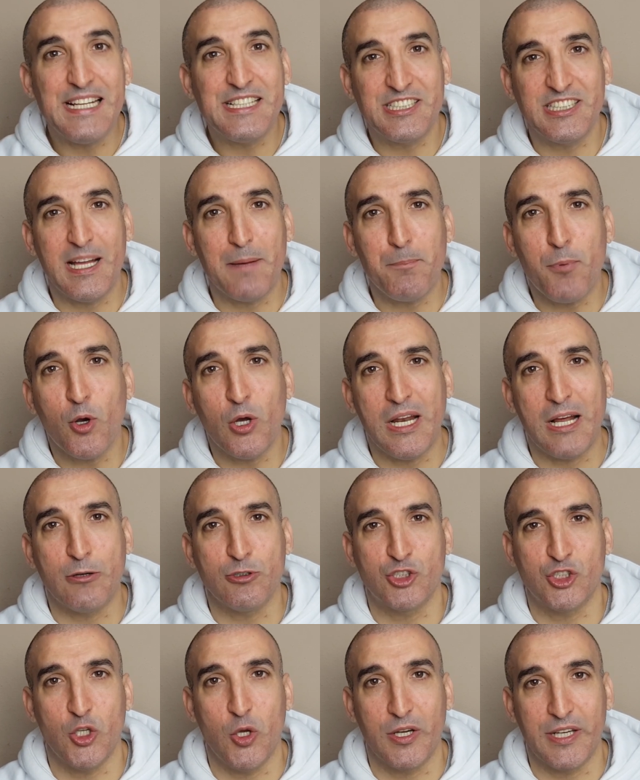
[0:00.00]
Y si tampoco la
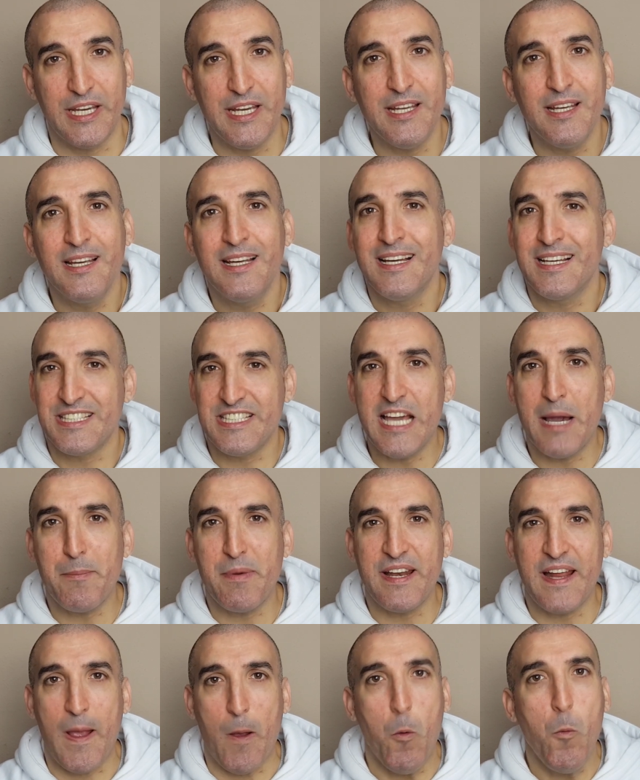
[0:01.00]
consigo aquí,
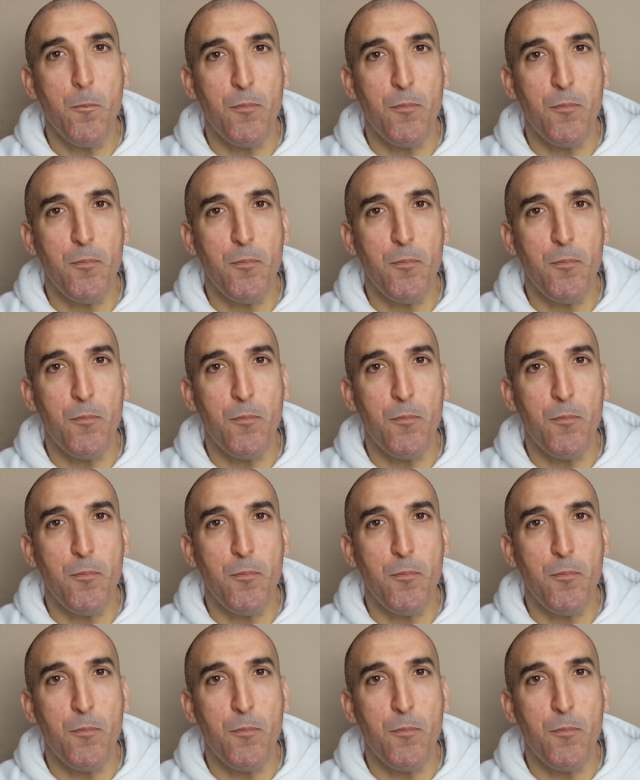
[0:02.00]
ya me iré